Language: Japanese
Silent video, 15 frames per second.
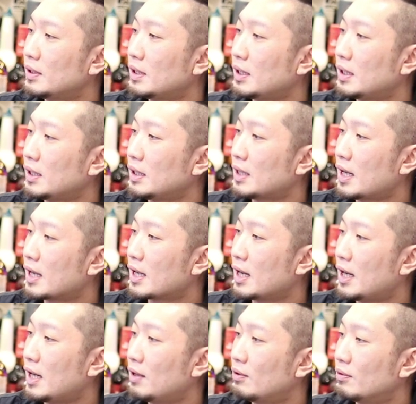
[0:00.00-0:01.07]
えー、
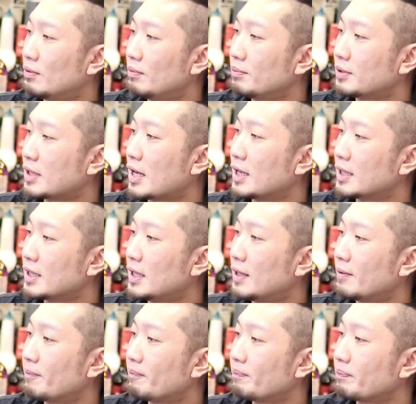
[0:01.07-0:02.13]
赤青みたい
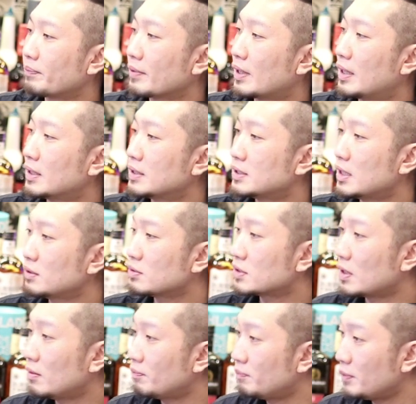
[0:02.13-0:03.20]
な感じ、あと
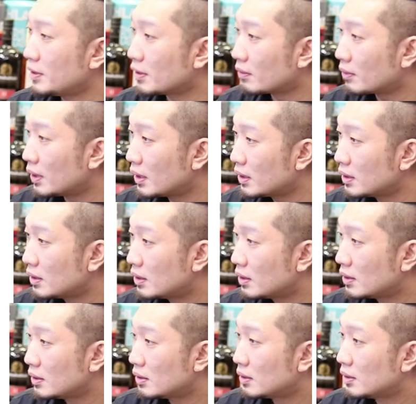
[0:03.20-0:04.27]
シャープペンなのか
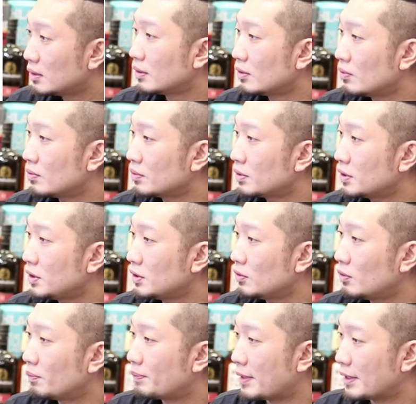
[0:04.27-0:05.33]
な、よんき
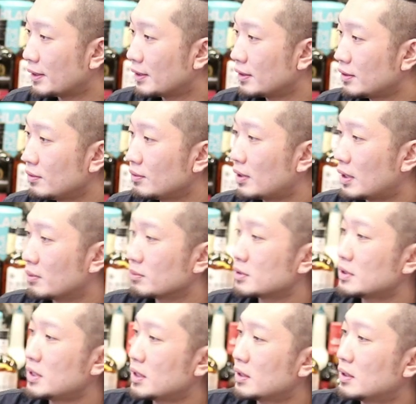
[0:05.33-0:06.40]
のうペンっていうのがあります
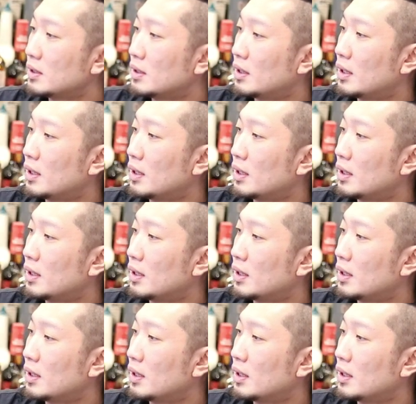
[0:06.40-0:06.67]
ね、